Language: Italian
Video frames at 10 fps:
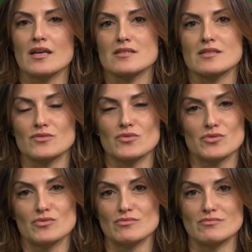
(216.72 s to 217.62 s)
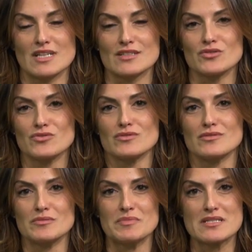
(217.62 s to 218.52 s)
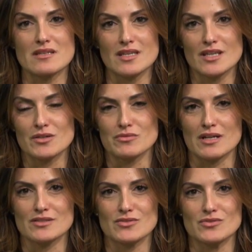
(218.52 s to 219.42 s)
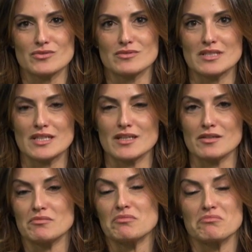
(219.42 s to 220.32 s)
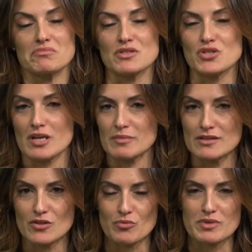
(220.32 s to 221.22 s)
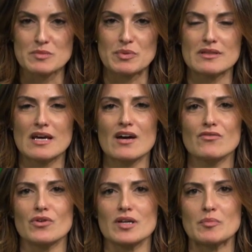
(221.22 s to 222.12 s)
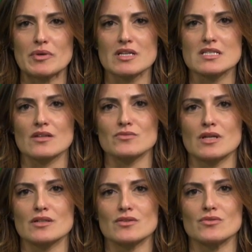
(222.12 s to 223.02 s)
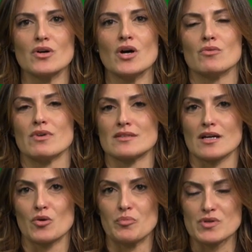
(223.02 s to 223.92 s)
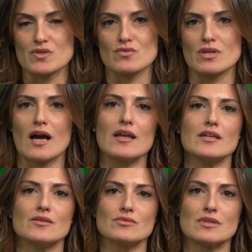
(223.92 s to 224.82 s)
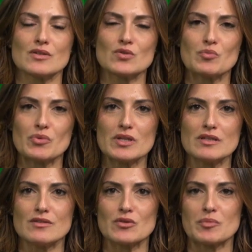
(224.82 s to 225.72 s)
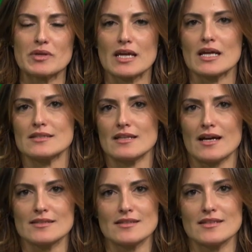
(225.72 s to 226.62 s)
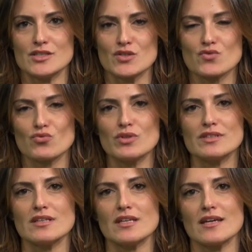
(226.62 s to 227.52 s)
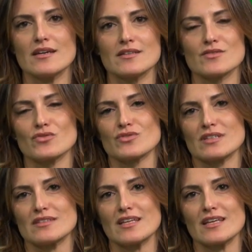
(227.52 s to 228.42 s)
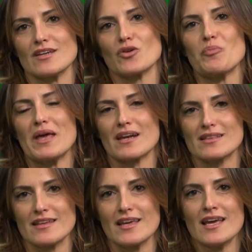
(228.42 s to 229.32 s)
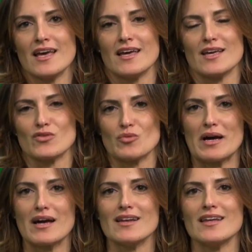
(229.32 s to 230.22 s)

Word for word: È stato un atto meschino, un atto che mm, sinceramente non mi aspettavo, anche perché è stato un, atto, un attacco personale, non tanto politico, perché al di là degli insulti eh, sono state coperte eh, insomma,